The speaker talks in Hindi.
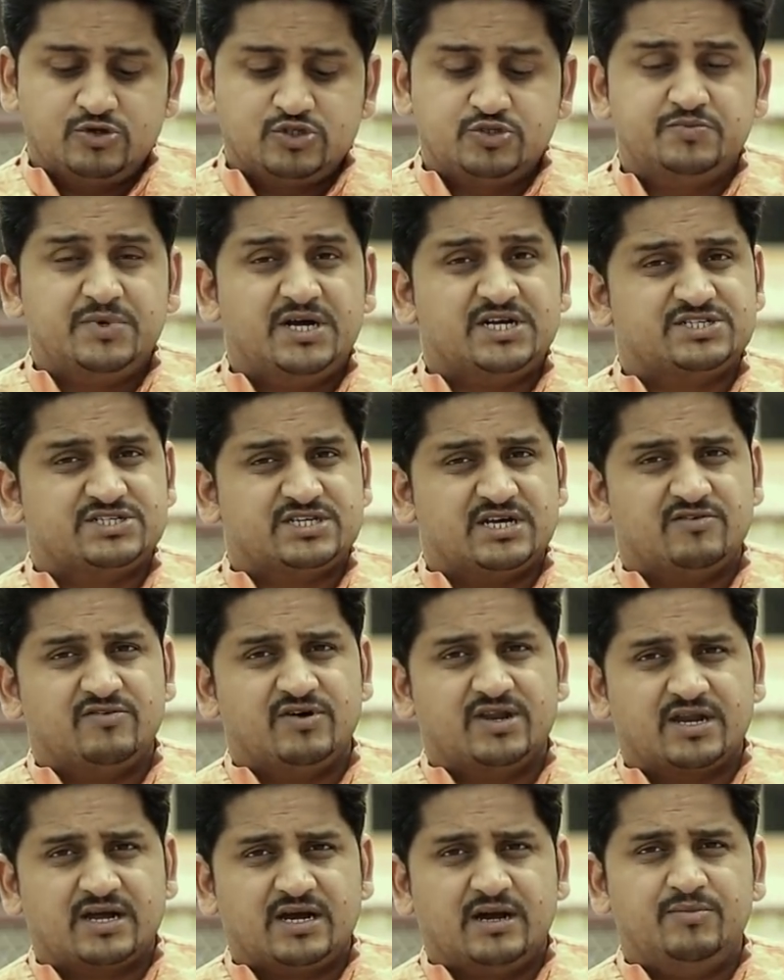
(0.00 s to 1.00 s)
उसमें अष्टक
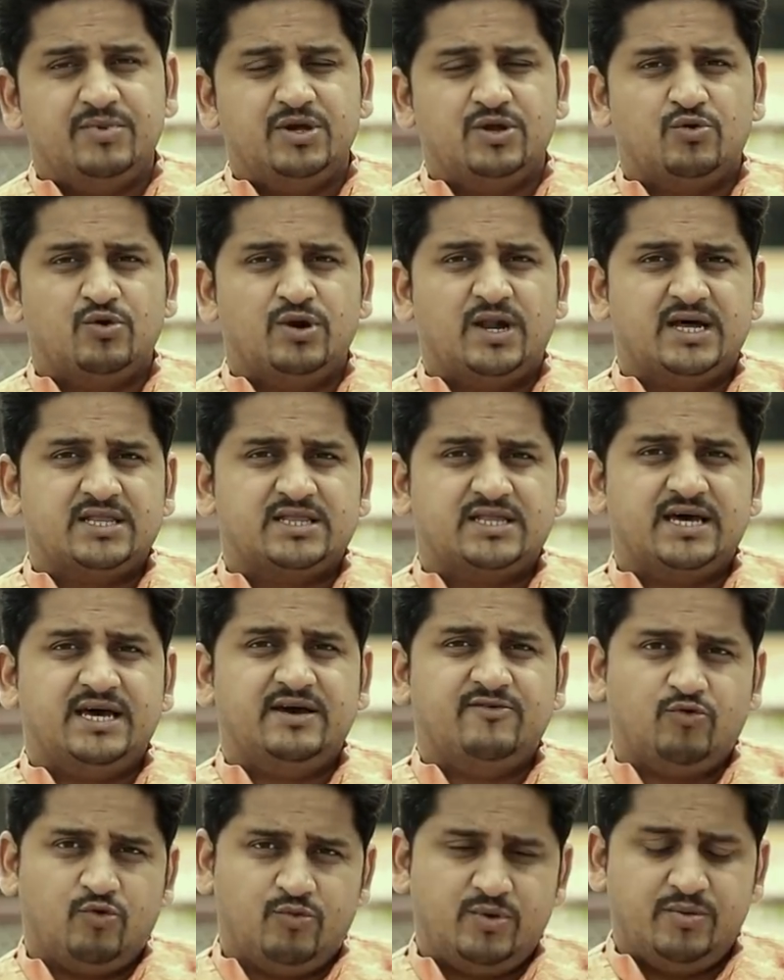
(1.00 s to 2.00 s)
वर्ग का भी रोल आता
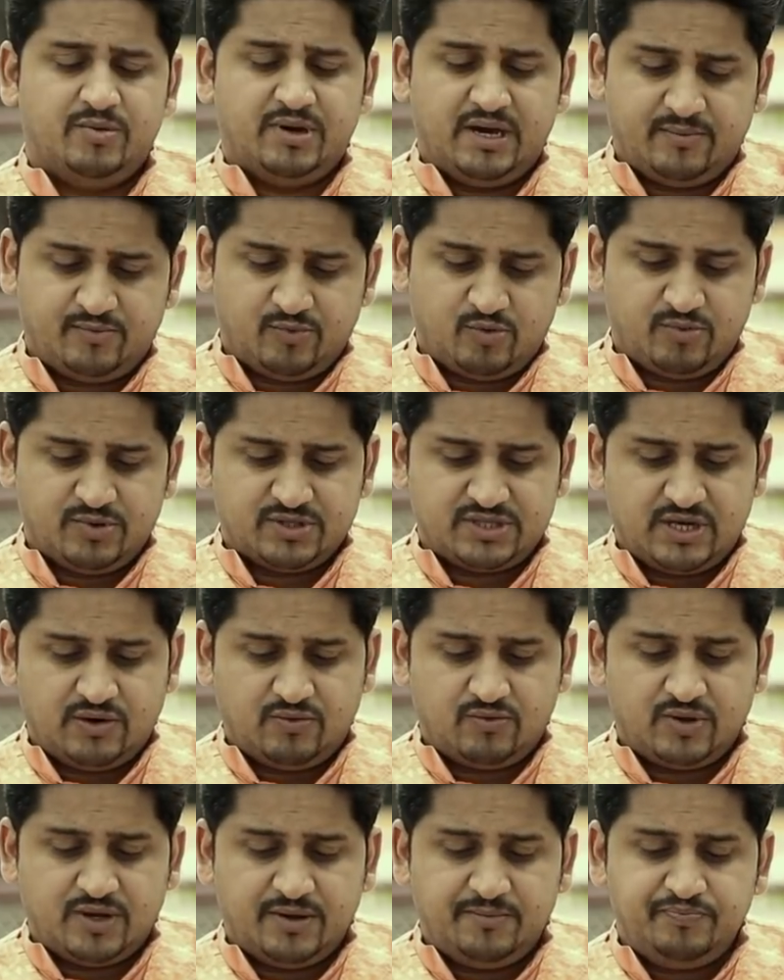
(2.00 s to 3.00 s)
है वो भी मैं आपको
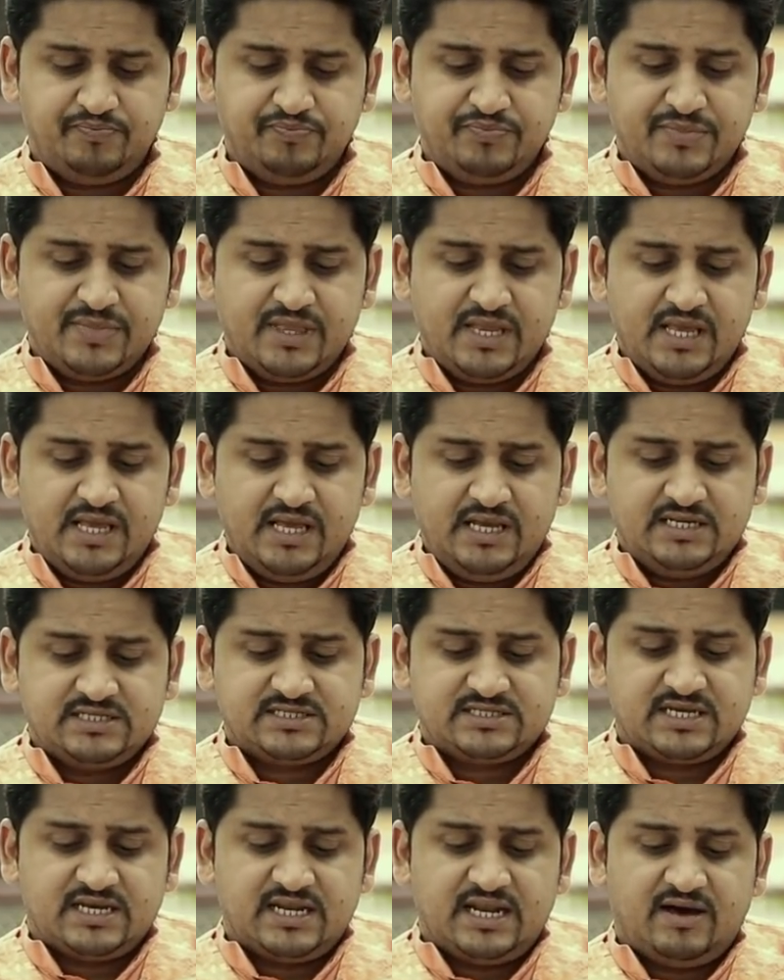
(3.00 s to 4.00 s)
बताऊंगा
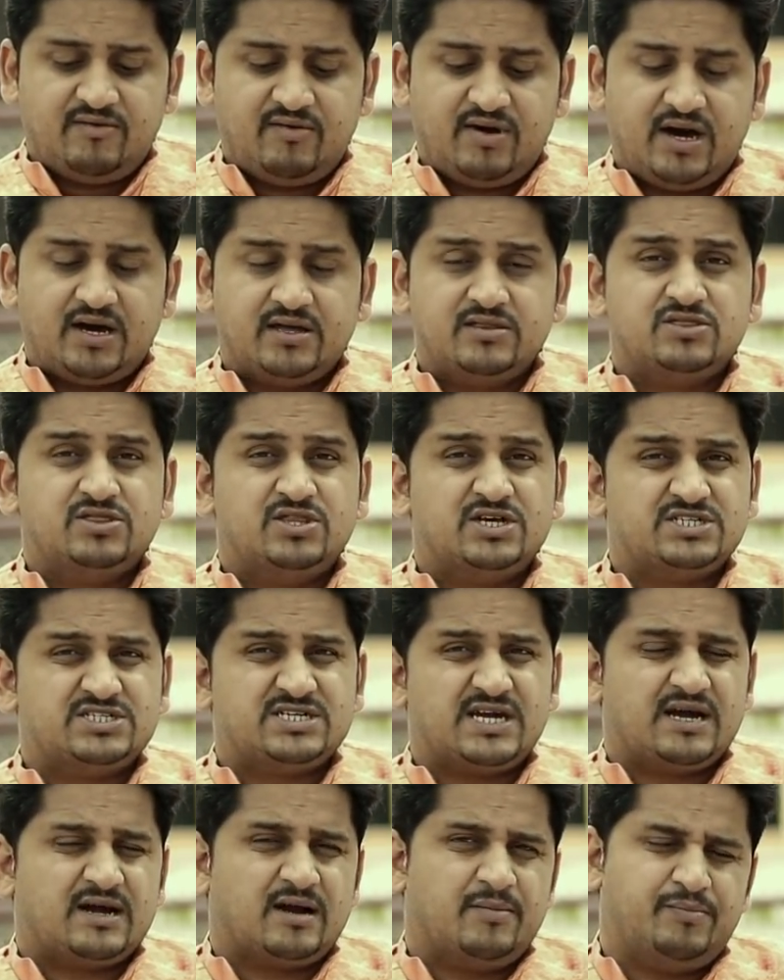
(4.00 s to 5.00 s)
इसके अलावा
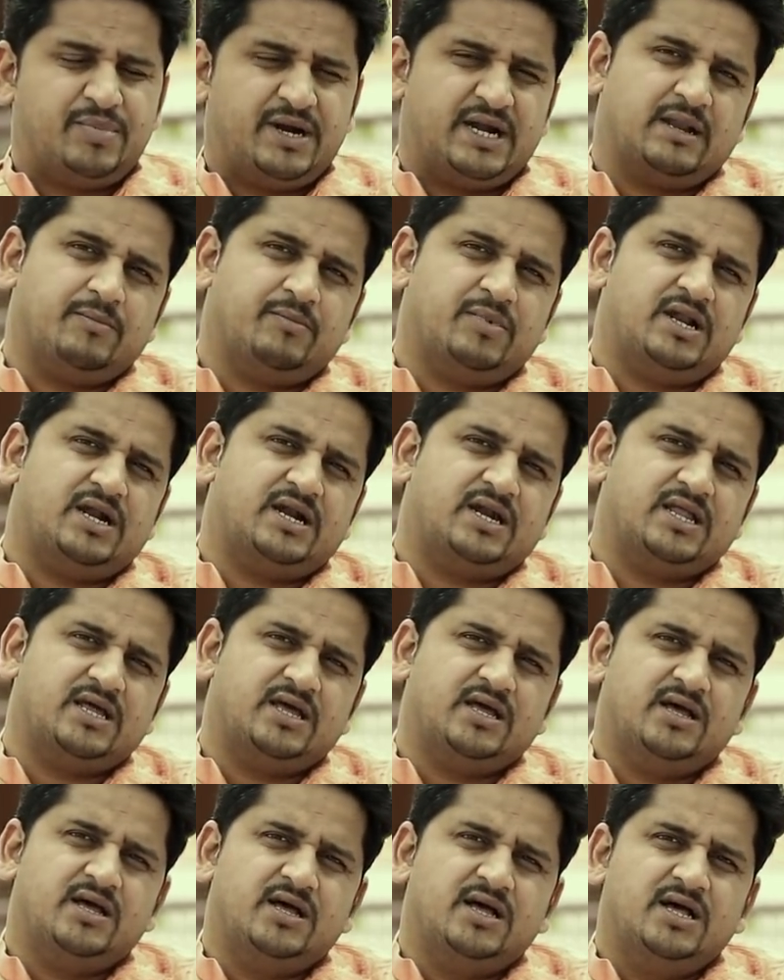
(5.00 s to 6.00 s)
दशा
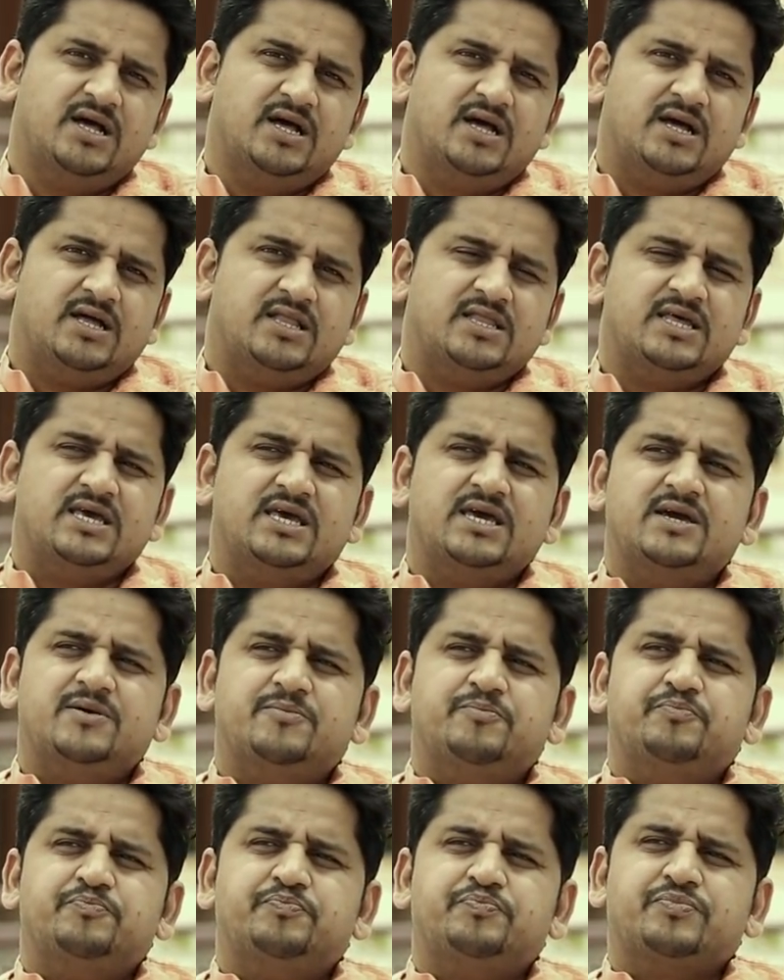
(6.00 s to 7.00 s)
कंपेटेबिलिटी
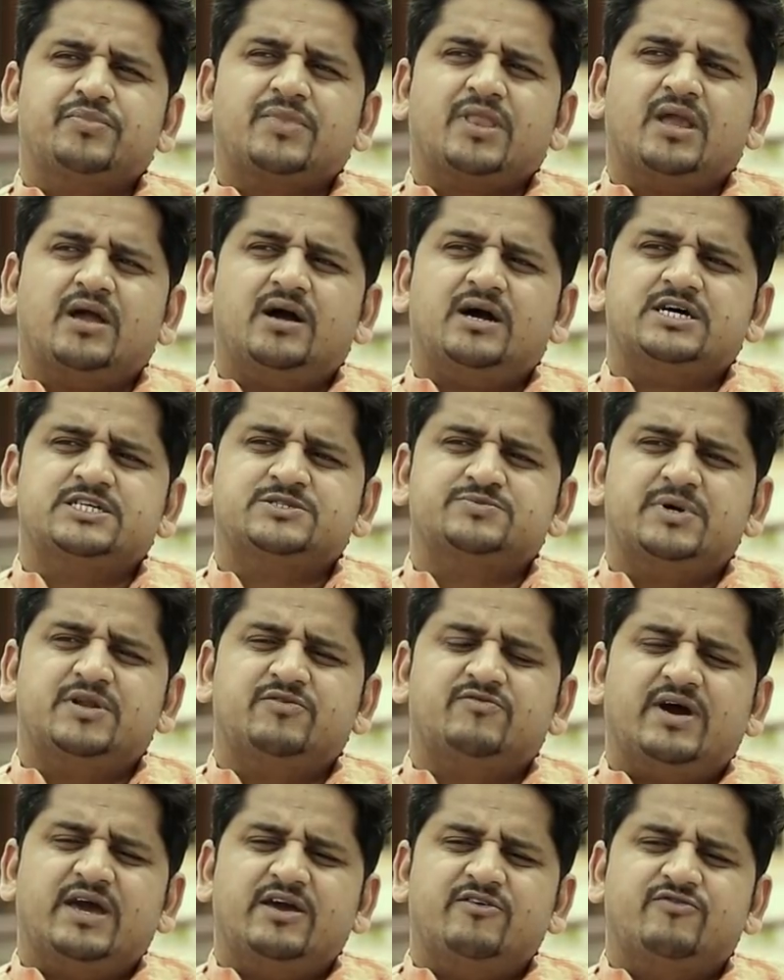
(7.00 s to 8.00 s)
देखिए
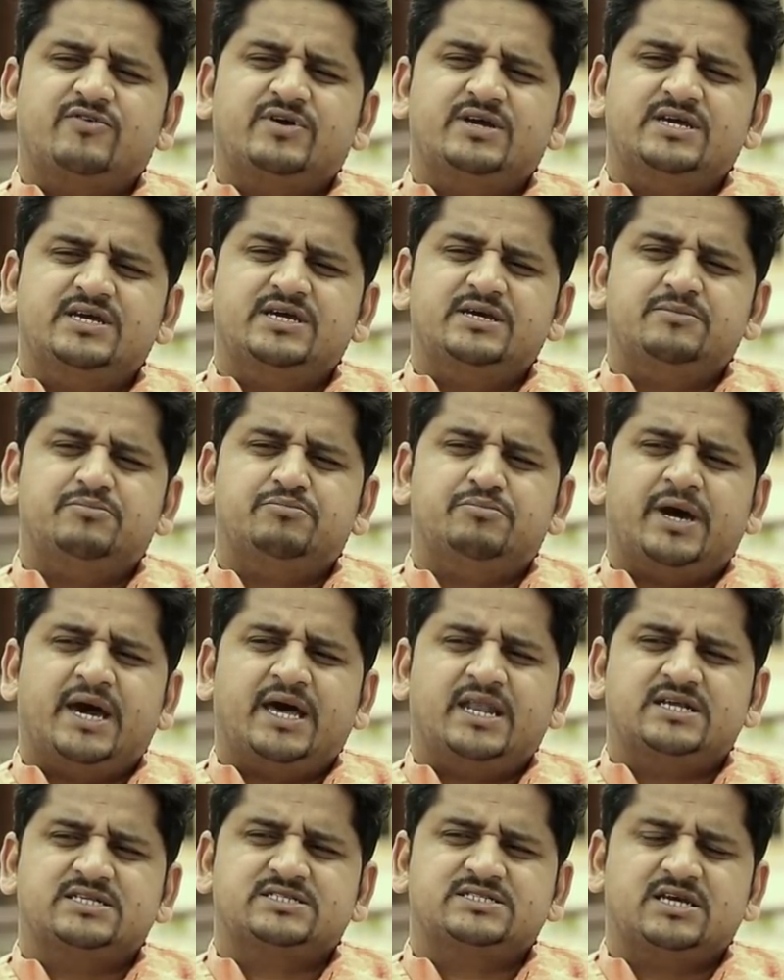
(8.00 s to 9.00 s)
हस्बैंड वाइफ की
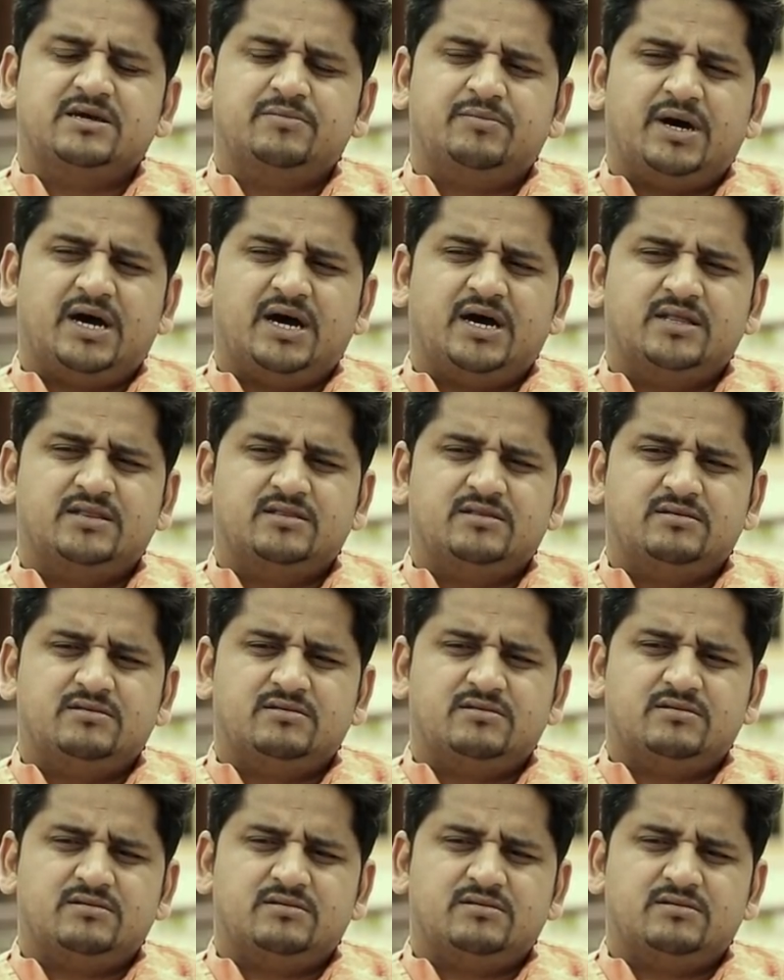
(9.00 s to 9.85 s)
मैरिज के बाद